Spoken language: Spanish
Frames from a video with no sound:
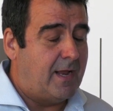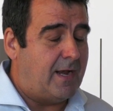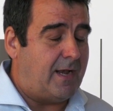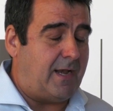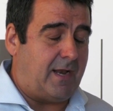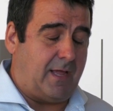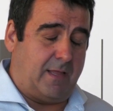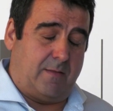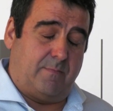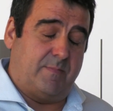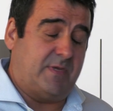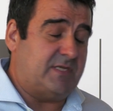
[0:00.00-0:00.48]

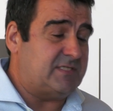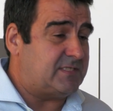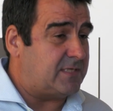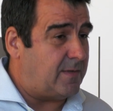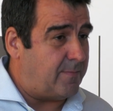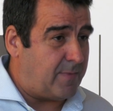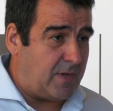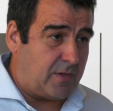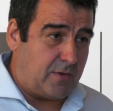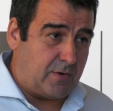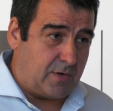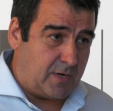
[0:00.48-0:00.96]
La inmensa
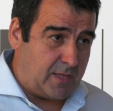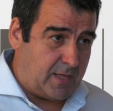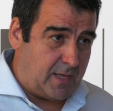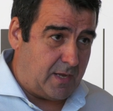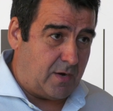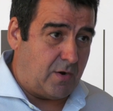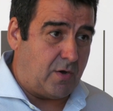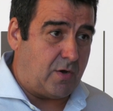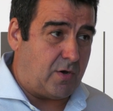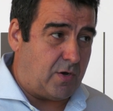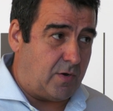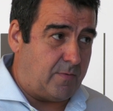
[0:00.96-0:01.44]
mayoría de
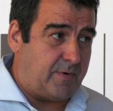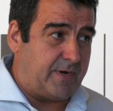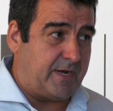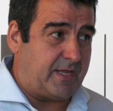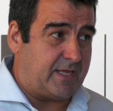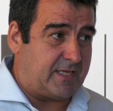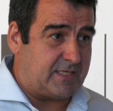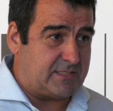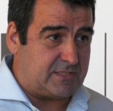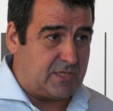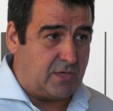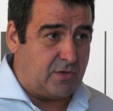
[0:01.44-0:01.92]
los
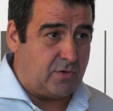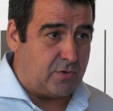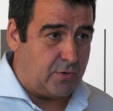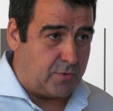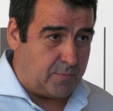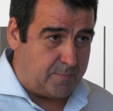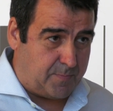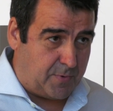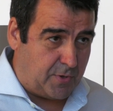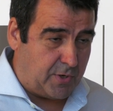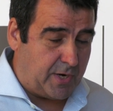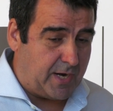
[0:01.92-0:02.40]
jóvenes que se
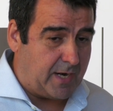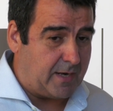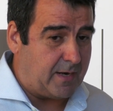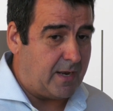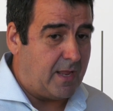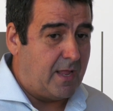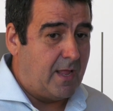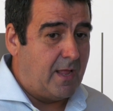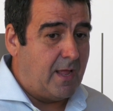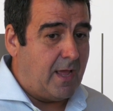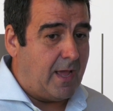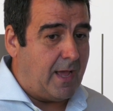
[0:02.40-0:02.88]
incorporan
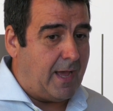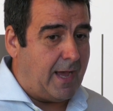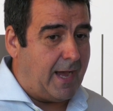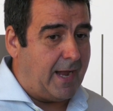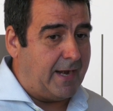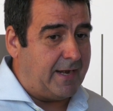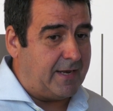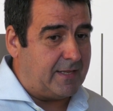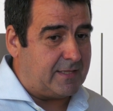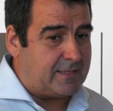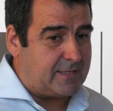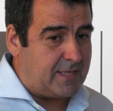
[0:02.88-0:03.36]

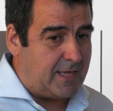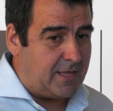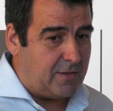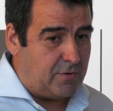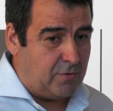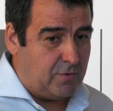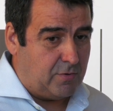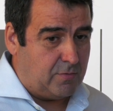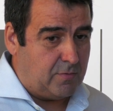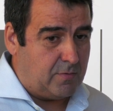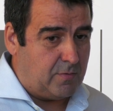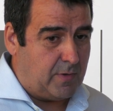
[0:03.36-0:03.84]
han
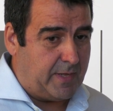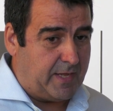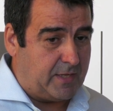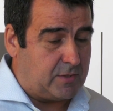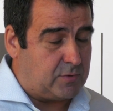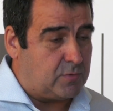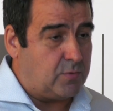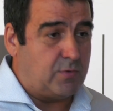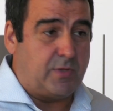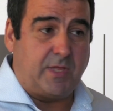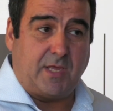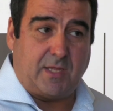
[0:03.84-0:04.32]
estado
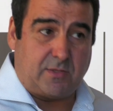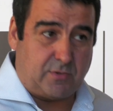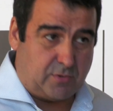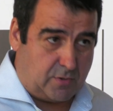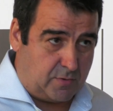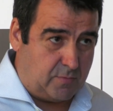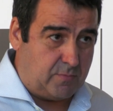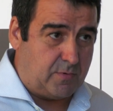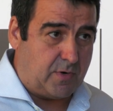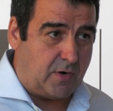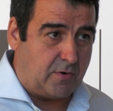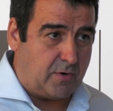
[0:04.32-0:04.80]
estudiando
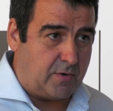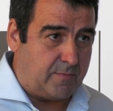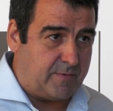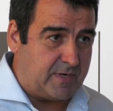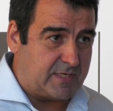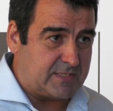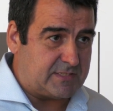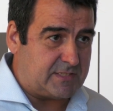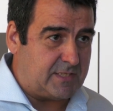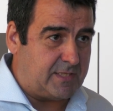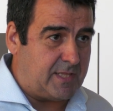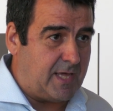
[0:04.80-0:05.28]
en una
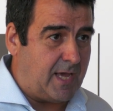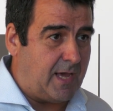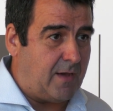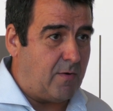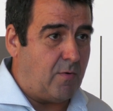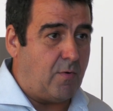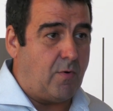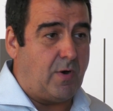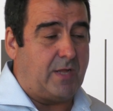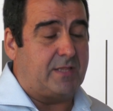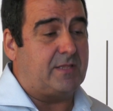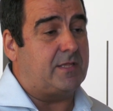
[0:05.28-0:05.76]
universidad
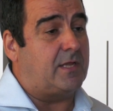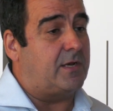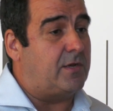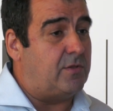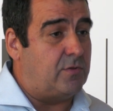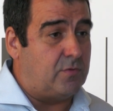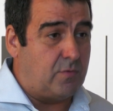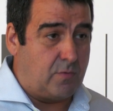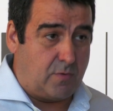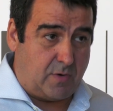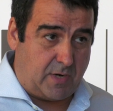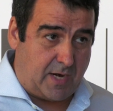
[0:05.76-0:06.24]
o han
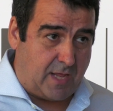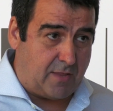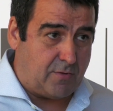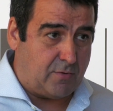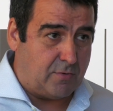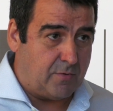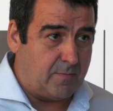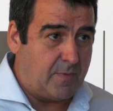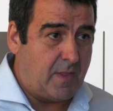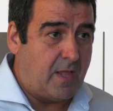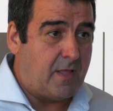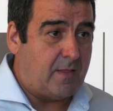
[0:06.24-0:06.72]
tenido un
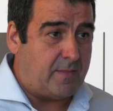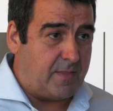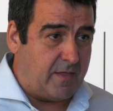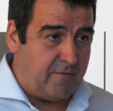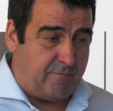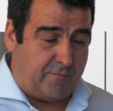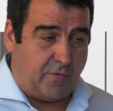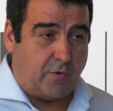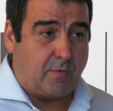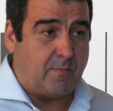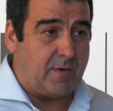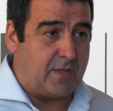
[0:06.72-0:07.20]
grado de
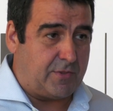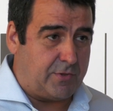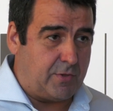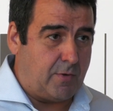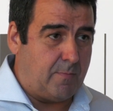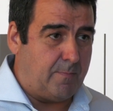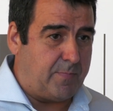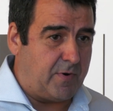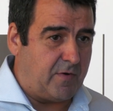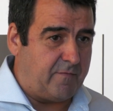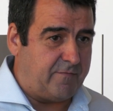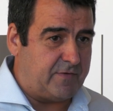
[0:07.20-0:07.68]

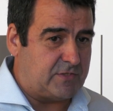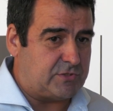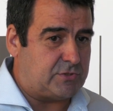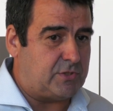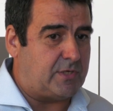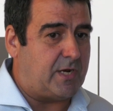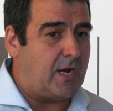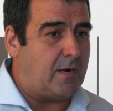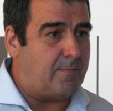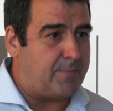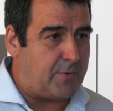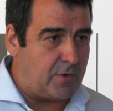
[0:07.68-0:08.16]
formación
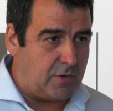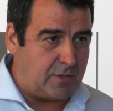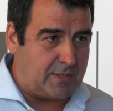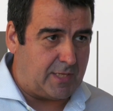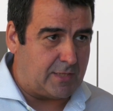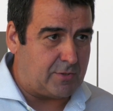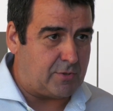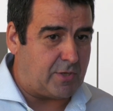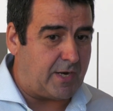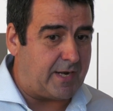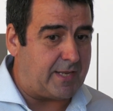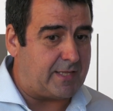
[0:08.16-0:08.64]
profesional, por lo
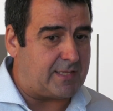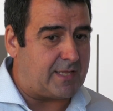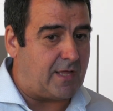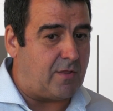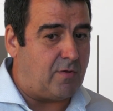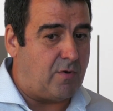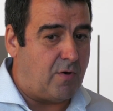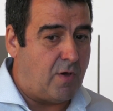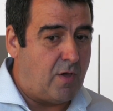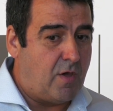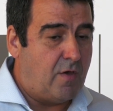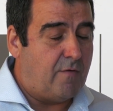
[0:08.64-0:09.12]
tanto han
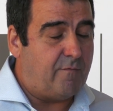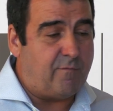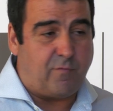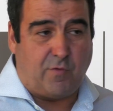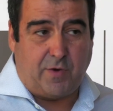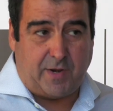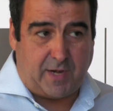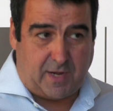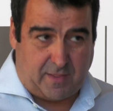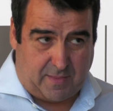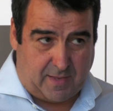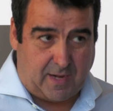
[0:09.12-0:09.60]
estado
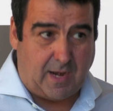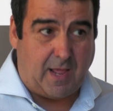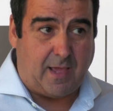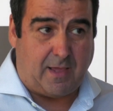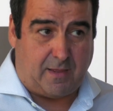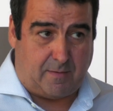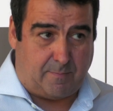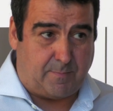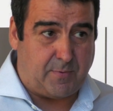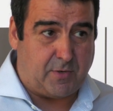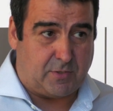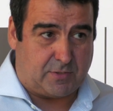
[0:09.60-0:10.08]
fuera de
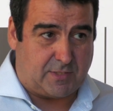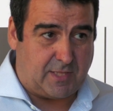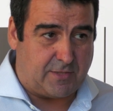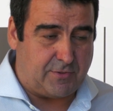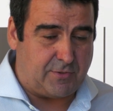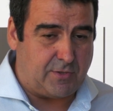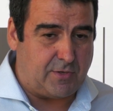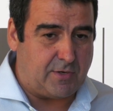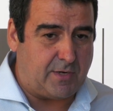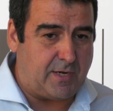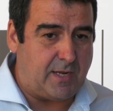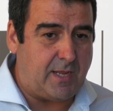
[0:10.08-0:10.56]
las
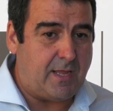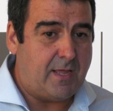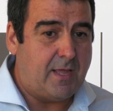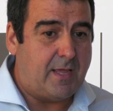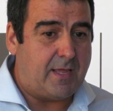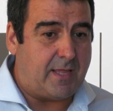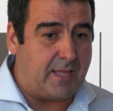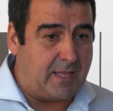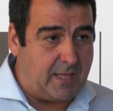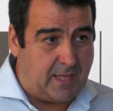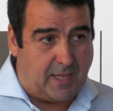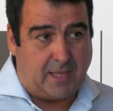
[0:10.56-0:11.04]
explotaciones
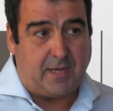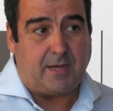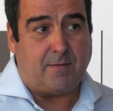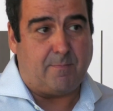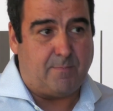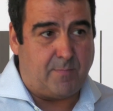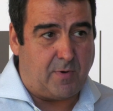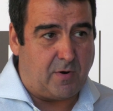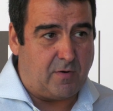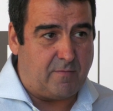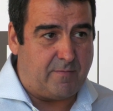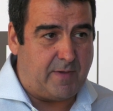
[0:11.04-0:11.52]
y
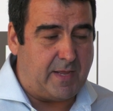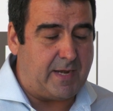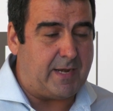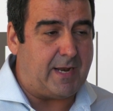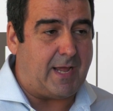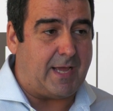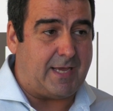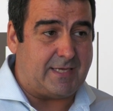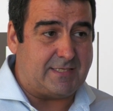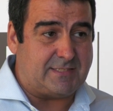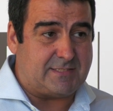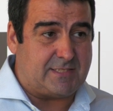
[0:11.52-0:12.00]
quieren volver
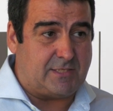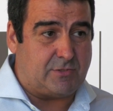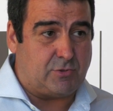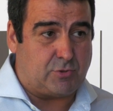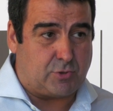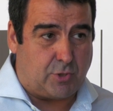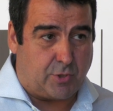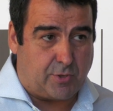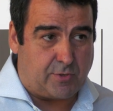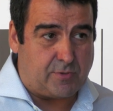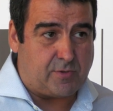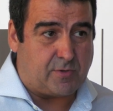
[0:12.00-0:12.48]
a ese
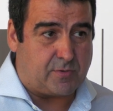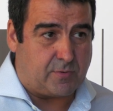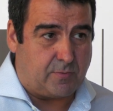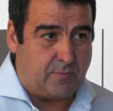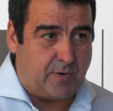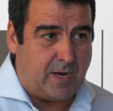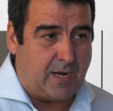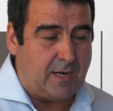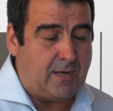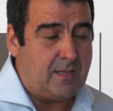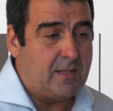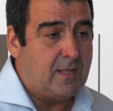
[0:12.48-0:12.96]
entorno
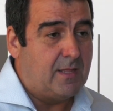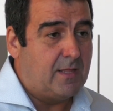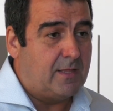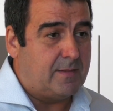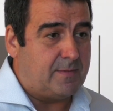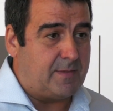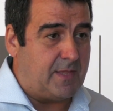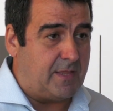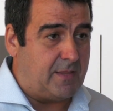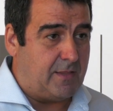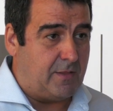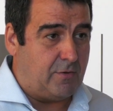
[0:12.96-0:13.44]
rural
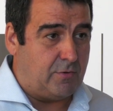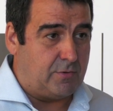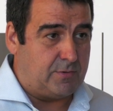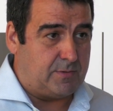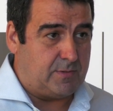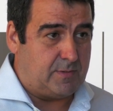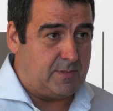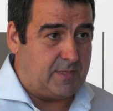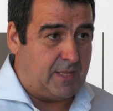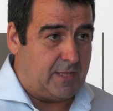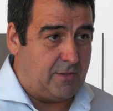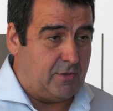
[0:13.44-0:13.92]
de
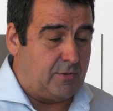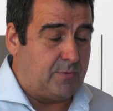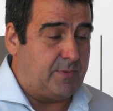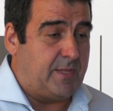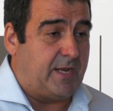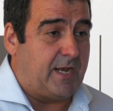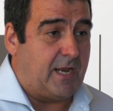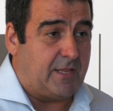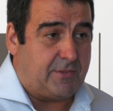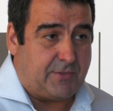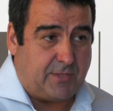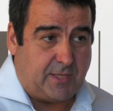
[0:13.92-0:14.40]

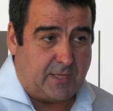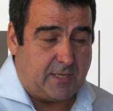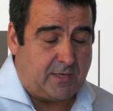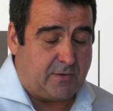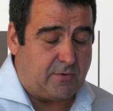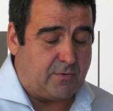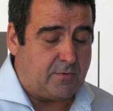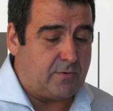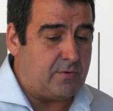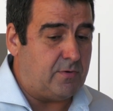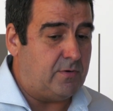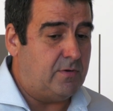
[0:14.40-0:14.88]
donde,
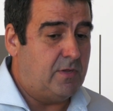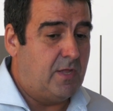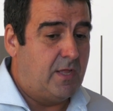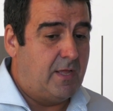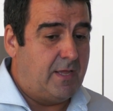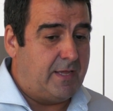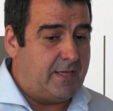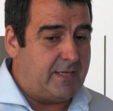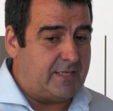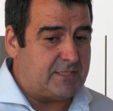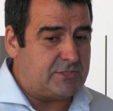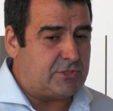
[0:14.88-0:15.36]
nacieron. ¿no?
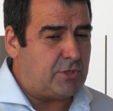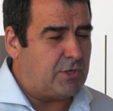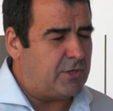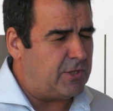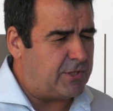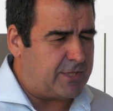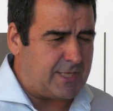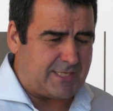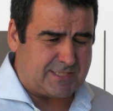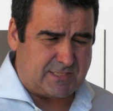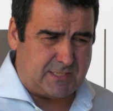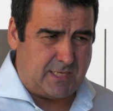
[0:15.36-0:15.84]
Eso
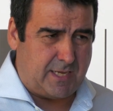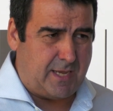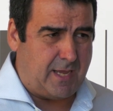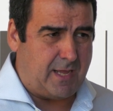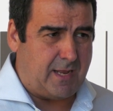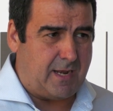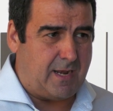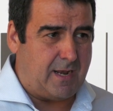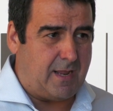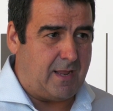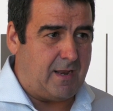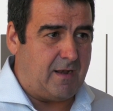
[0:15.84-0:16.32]
quizás sea
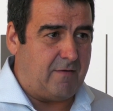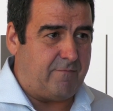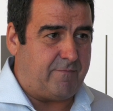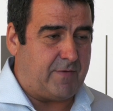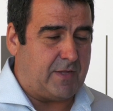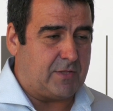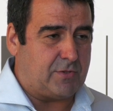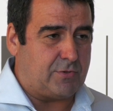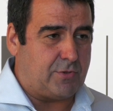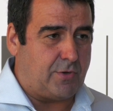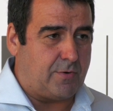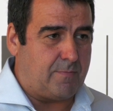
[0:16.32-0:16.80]
el
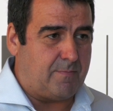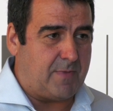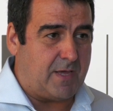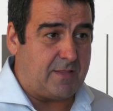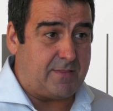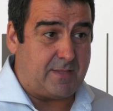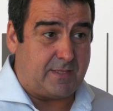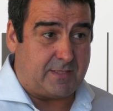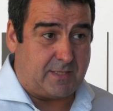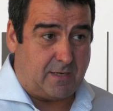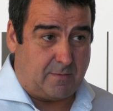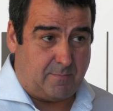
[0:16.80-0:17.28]
factor
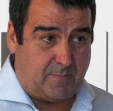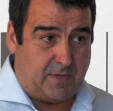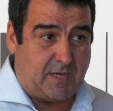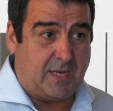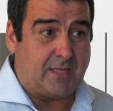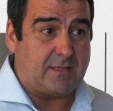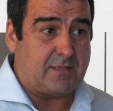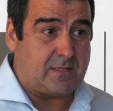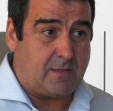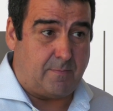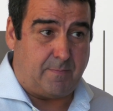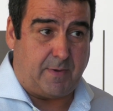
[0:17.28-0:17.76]
más
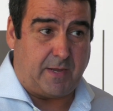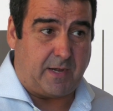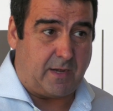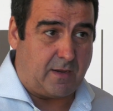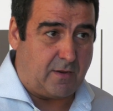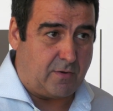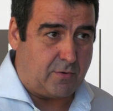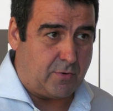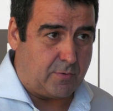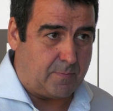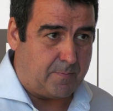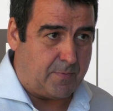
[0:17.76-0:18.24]
determinante para
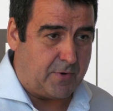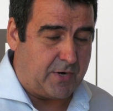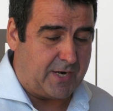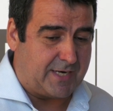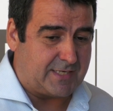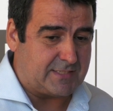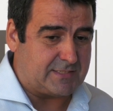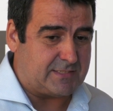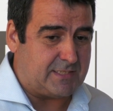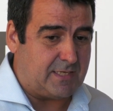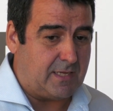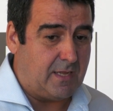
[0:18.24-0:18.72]

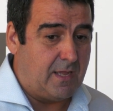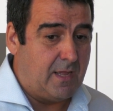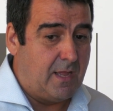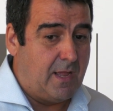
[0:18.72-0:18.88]
incorporarse.